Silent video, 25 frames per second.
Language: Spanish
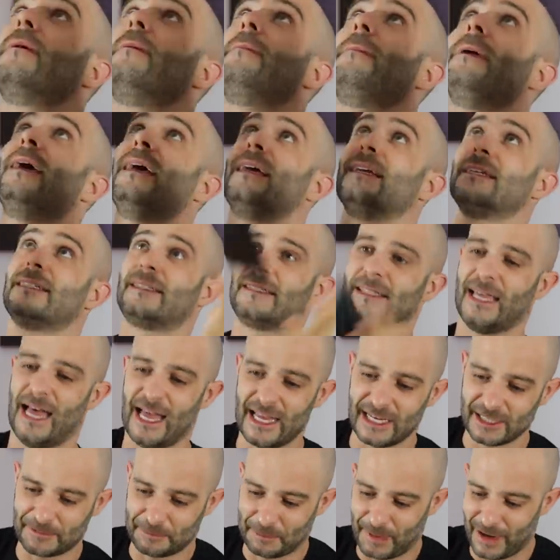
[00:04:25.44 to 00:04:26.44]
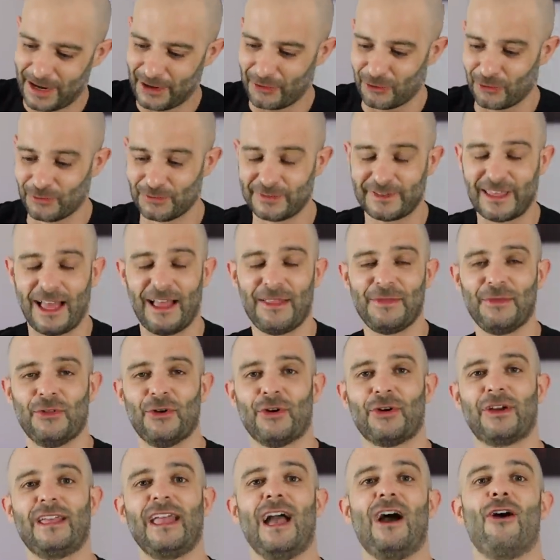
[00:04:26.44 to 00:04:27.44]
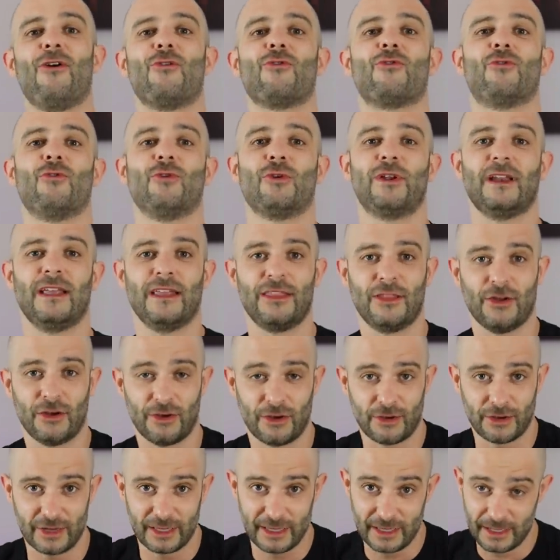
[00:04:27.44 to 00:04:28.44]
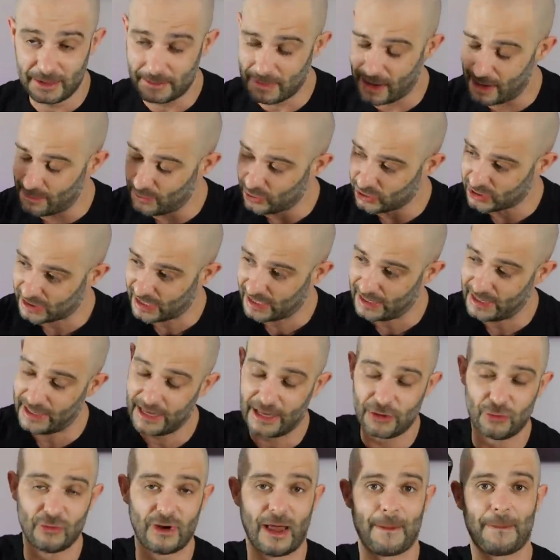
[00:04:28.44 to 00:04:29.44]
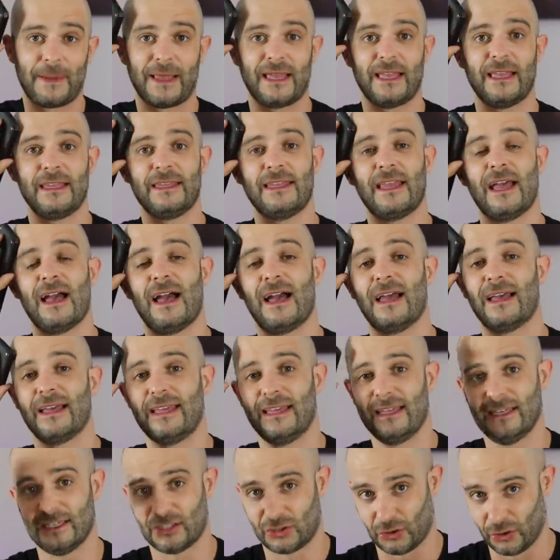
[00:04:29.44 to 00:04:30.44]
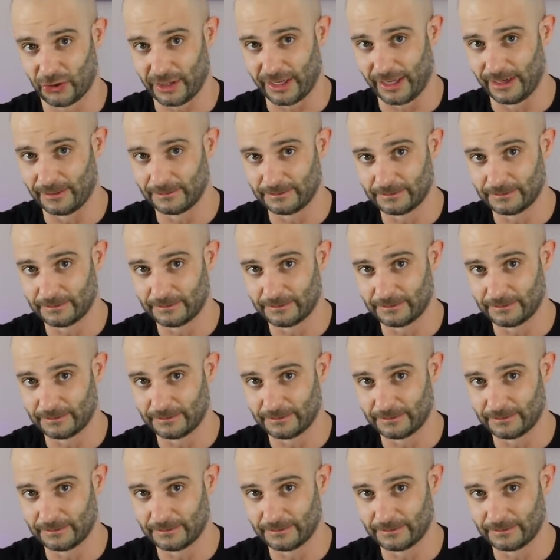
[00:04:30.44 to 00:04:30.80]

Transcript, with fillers: Me estáis preguntando qué ha ocurrido y vamos a leer una pequeña historia.